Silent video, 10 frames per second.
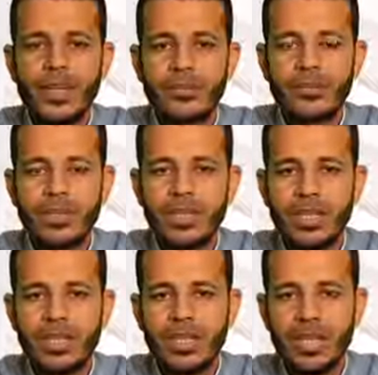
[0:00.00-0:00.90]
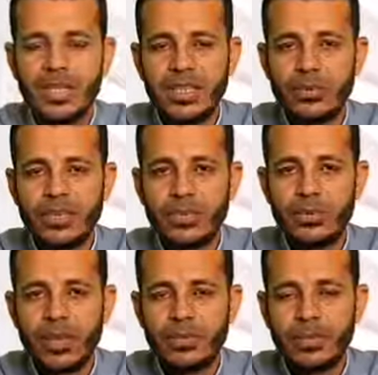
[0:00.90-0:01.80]
الحمد لله الحليم
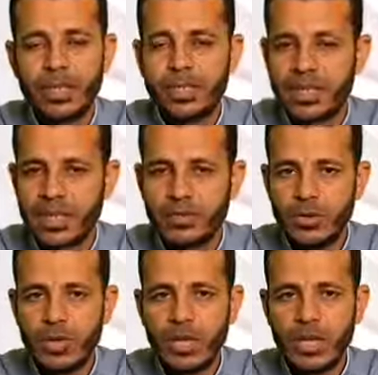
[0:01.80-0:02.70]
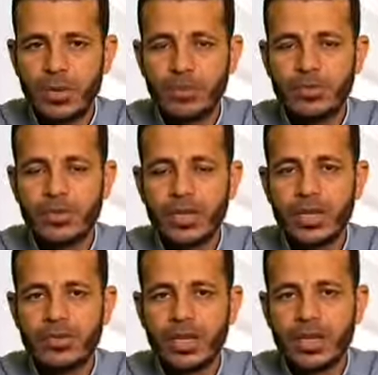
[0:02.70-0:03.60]
التواب الكريم الوهاب
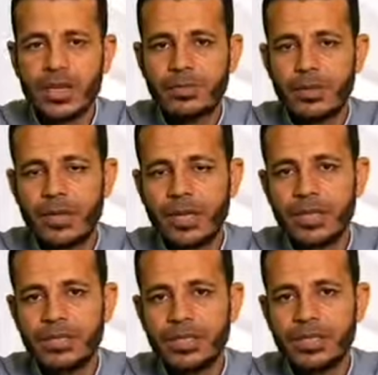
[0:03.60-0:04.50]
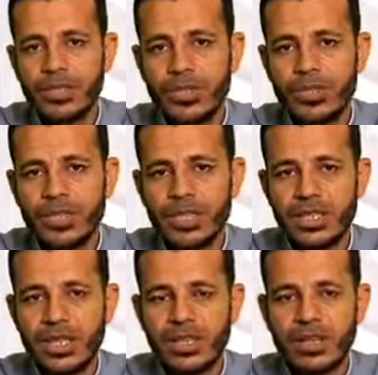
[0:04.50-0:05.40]
غافر الذنب وقابل التوب
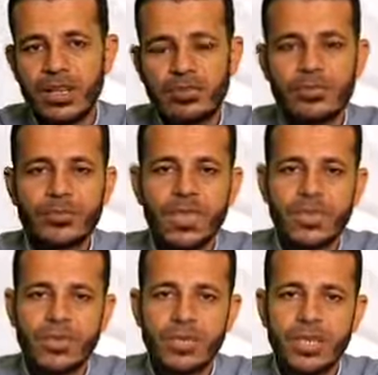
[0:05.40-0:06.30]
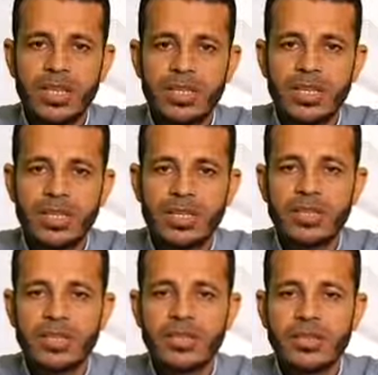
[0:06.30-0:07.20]
شديد العقاب أشهد أن لا إله
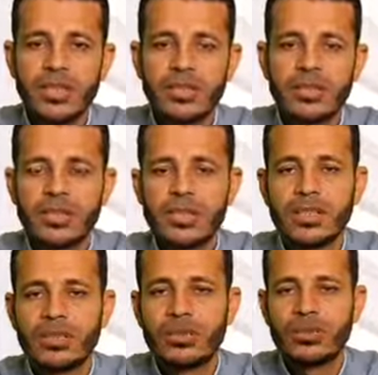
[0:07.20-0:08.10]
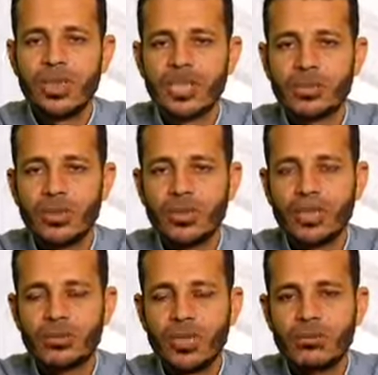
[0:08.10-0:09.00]
إلا الله وأشهد
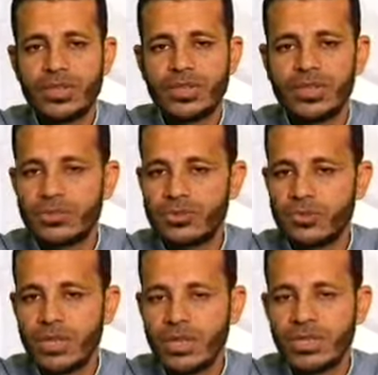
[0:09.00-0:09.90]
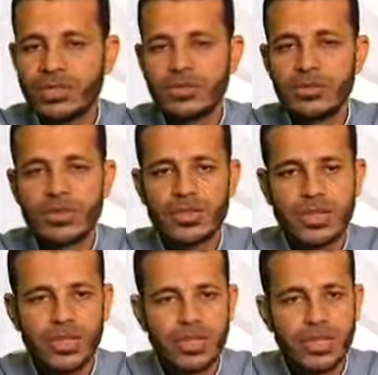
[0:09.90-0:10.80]
أن محمدا رسول الله
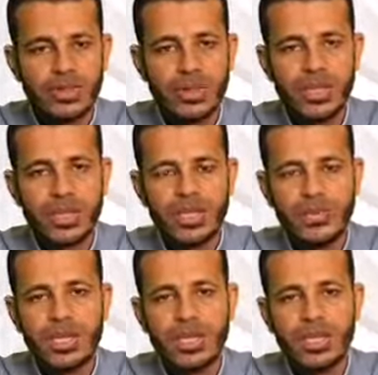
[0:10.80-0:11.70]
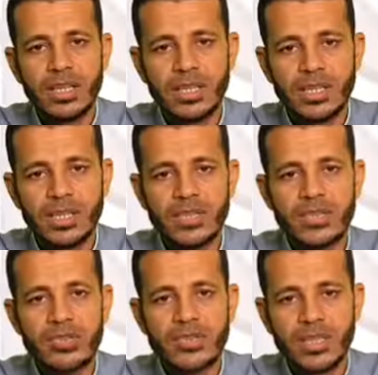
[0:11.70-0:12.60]
صلى الله عليه وعلى
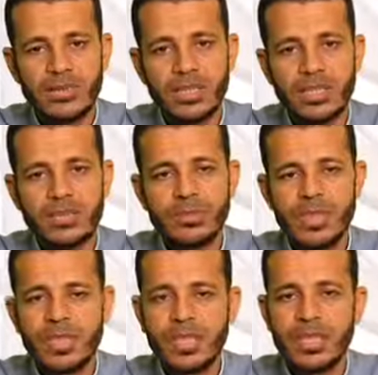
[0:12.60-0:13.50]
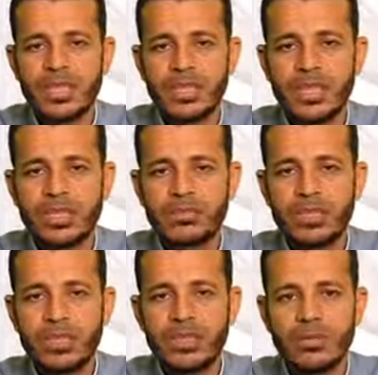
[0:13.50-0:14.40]
آله وصحبه أجمعين إلى يوم
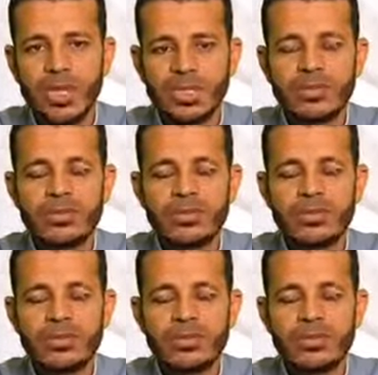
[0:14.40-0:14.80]
الدين وبعد